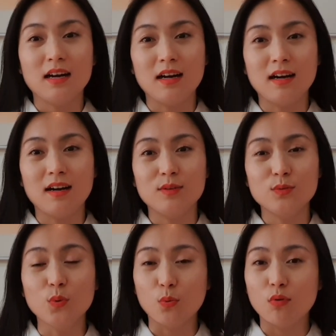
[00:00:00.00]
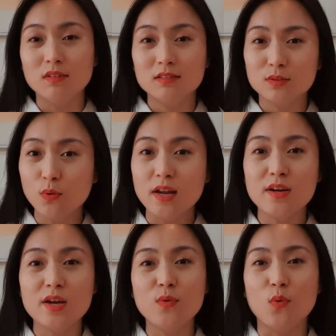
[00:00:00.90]
à, đủ đủ
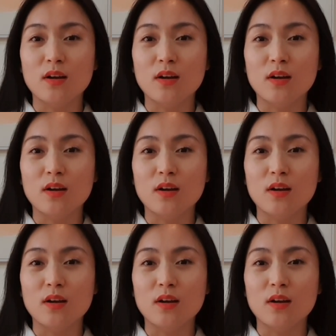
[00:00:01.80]
đầy đủ.